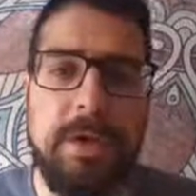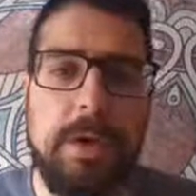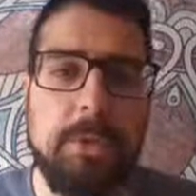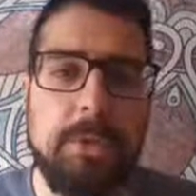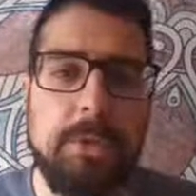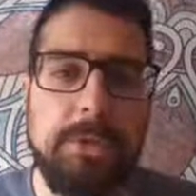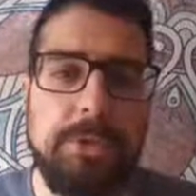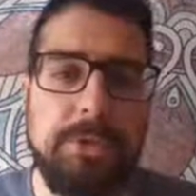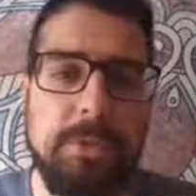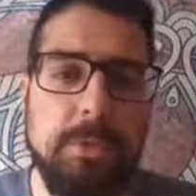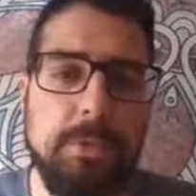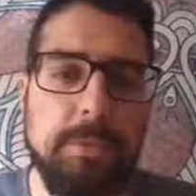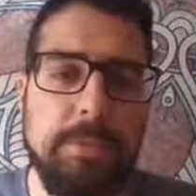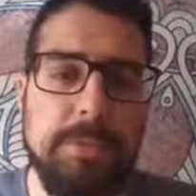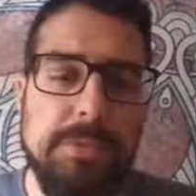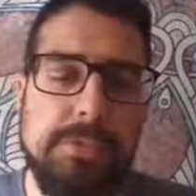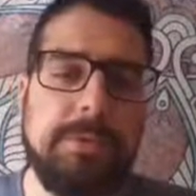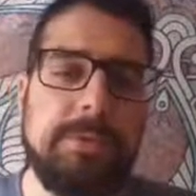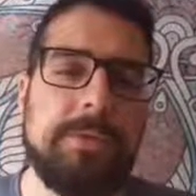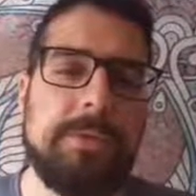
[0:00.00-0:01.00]
Audio
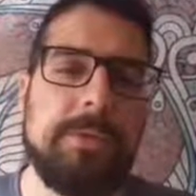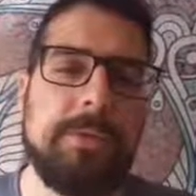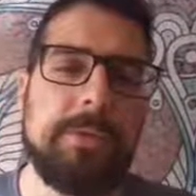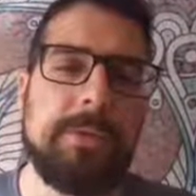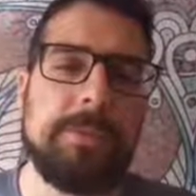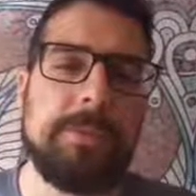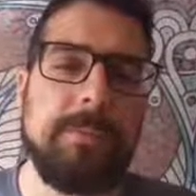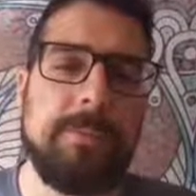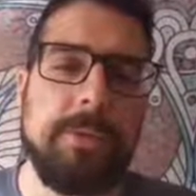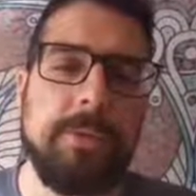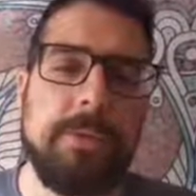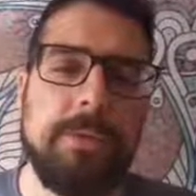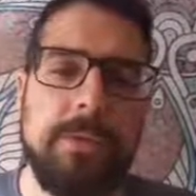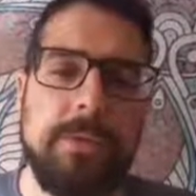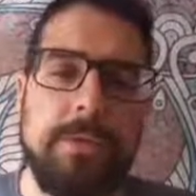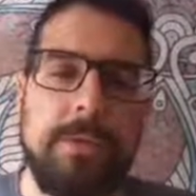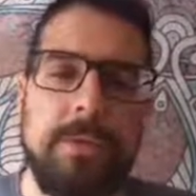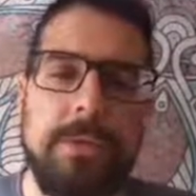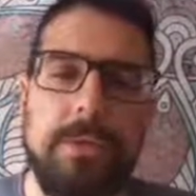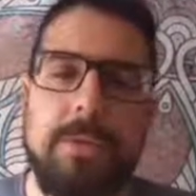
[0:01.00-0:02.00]
beschäftigen.
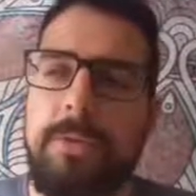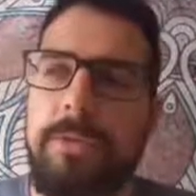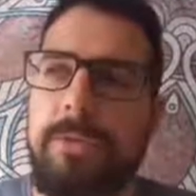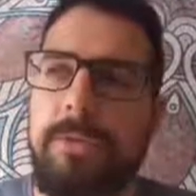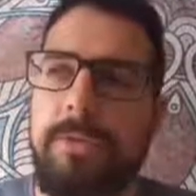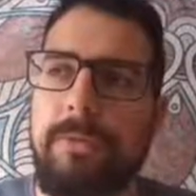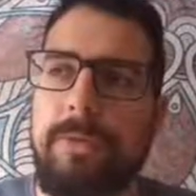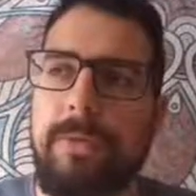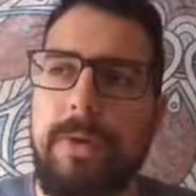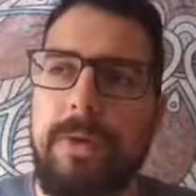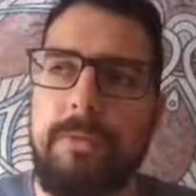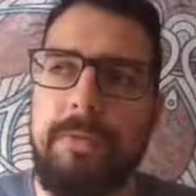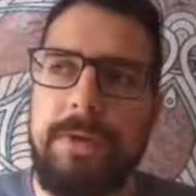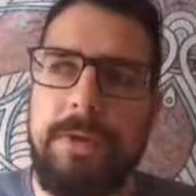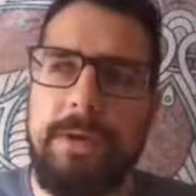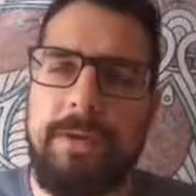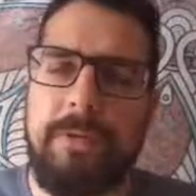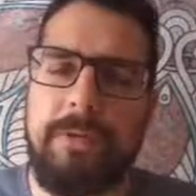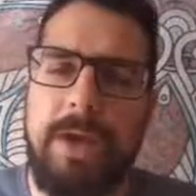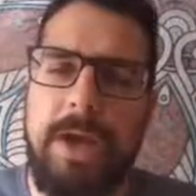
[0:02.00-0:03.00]
Und zwar
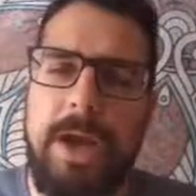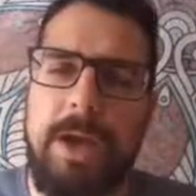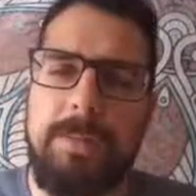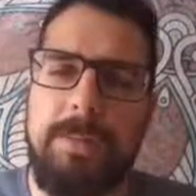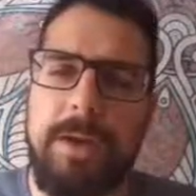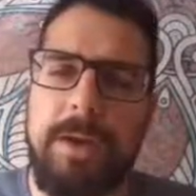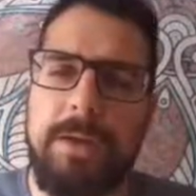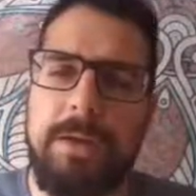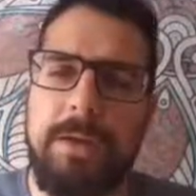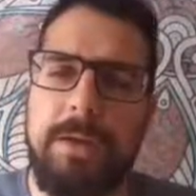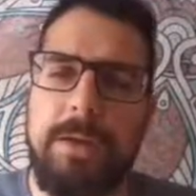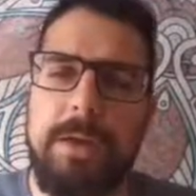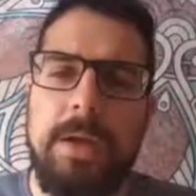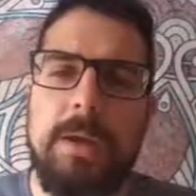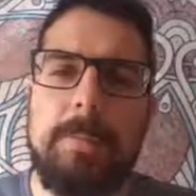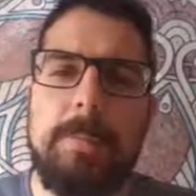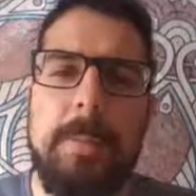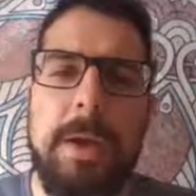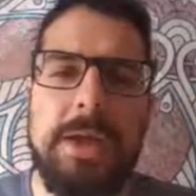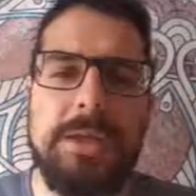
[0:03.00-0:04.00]
wäre das einmal
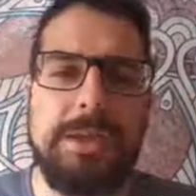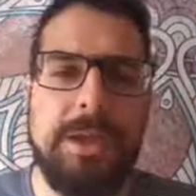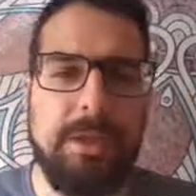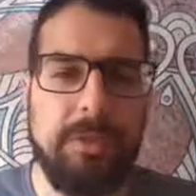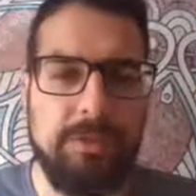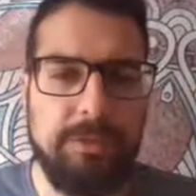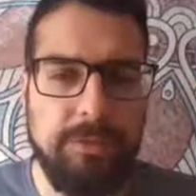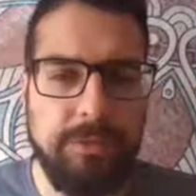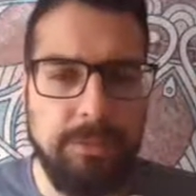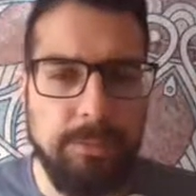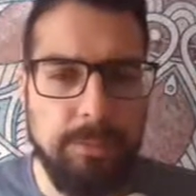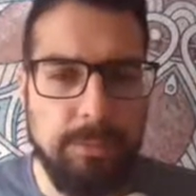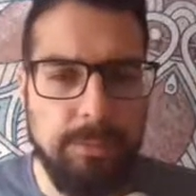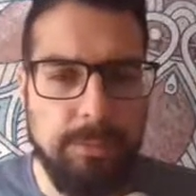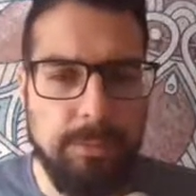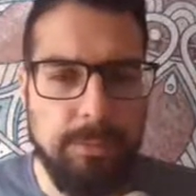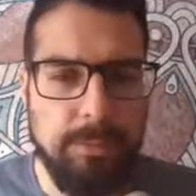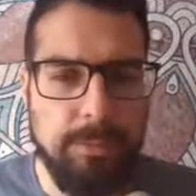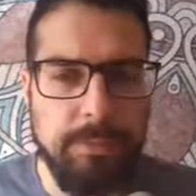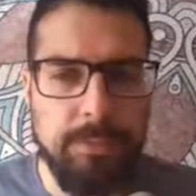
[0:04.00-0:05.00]

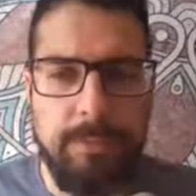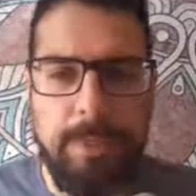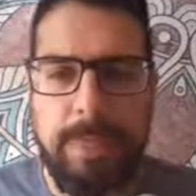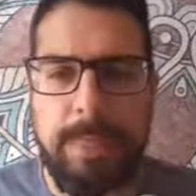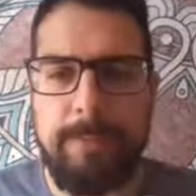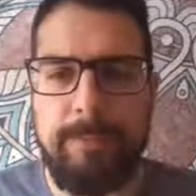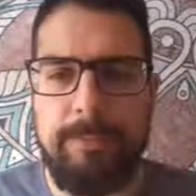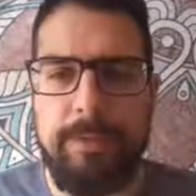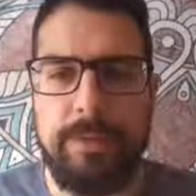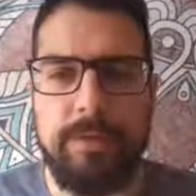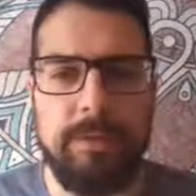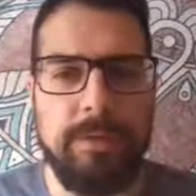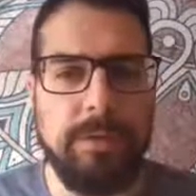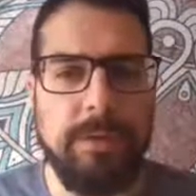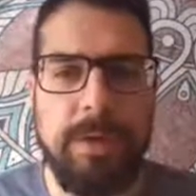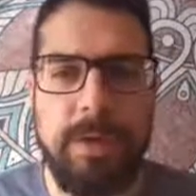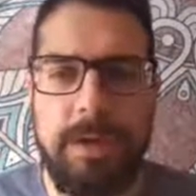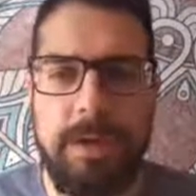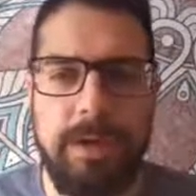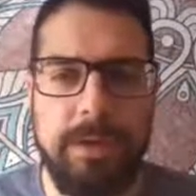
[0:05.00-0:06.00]
Maestro. Das ist
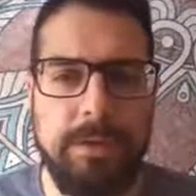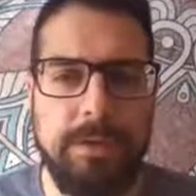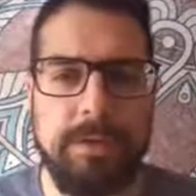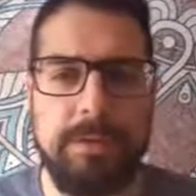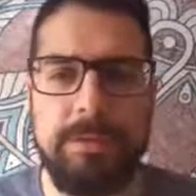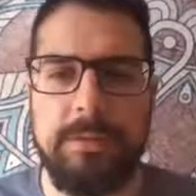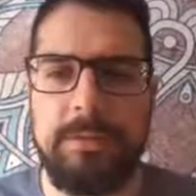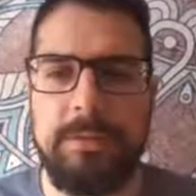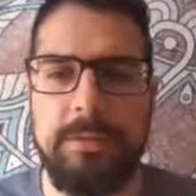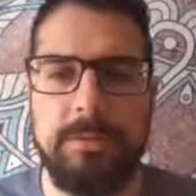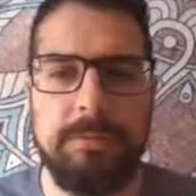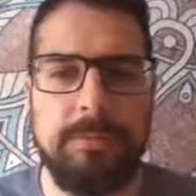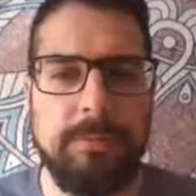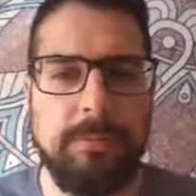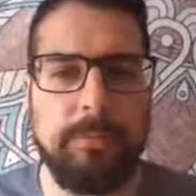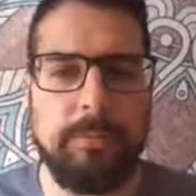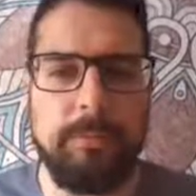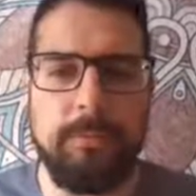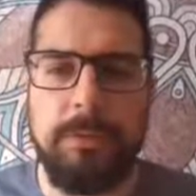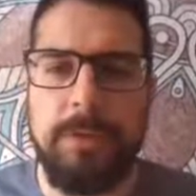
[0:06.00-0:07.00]
ein,
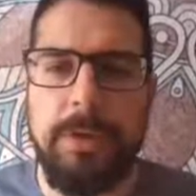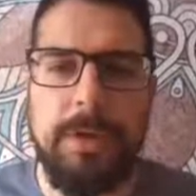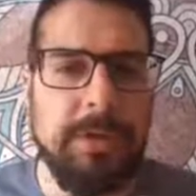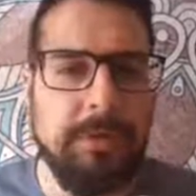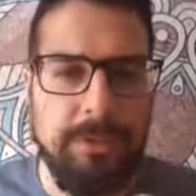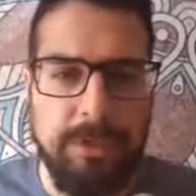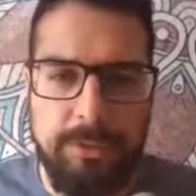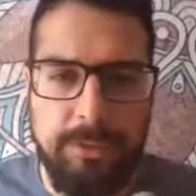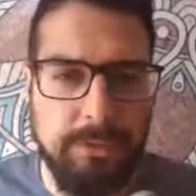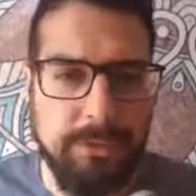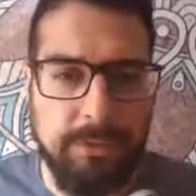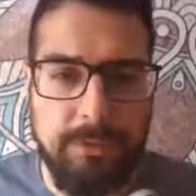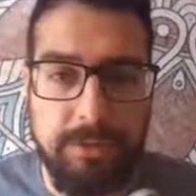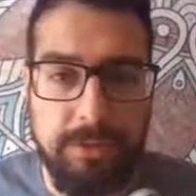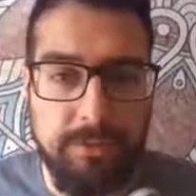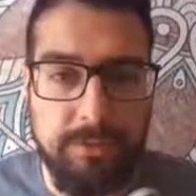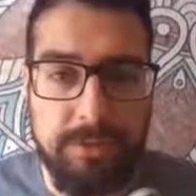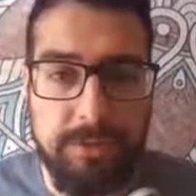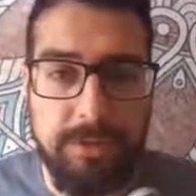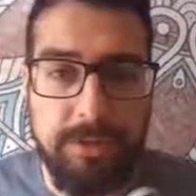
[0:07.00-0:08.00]
ähm, ich zeige euch das
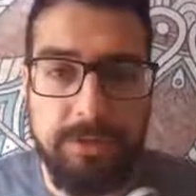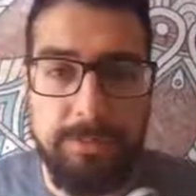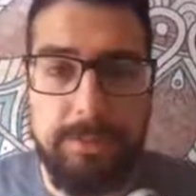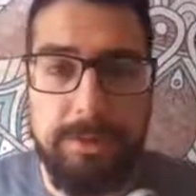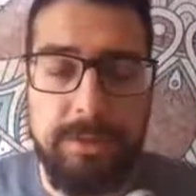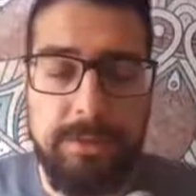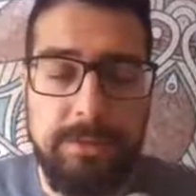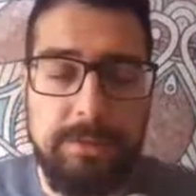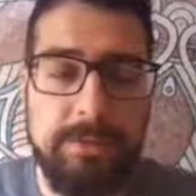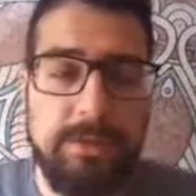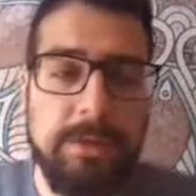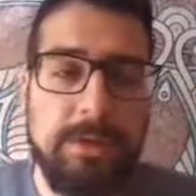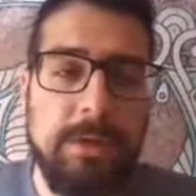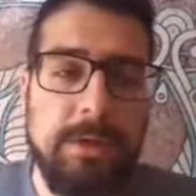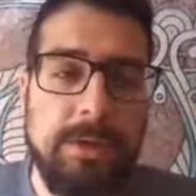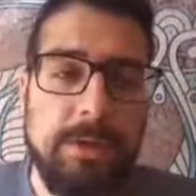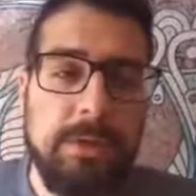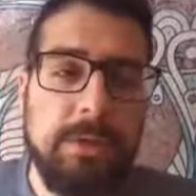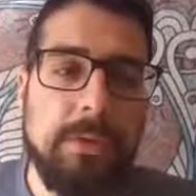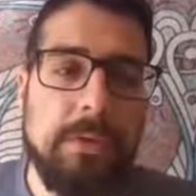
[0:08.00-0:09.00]
einfach gleich mal.
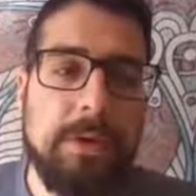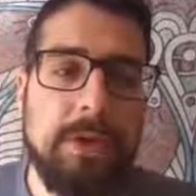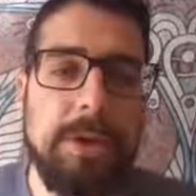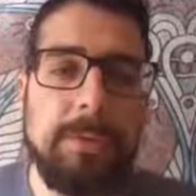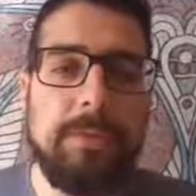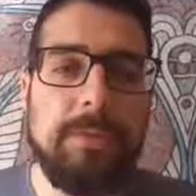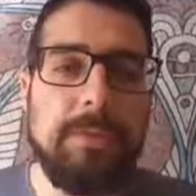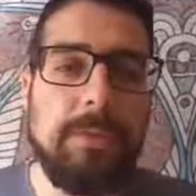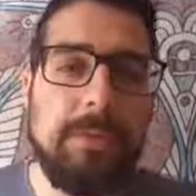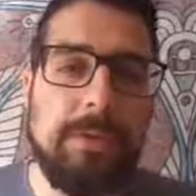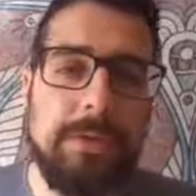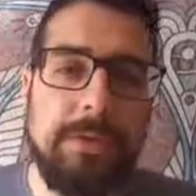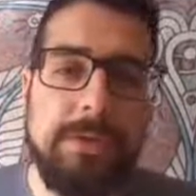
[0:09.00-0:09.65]
Und dann gibt es noch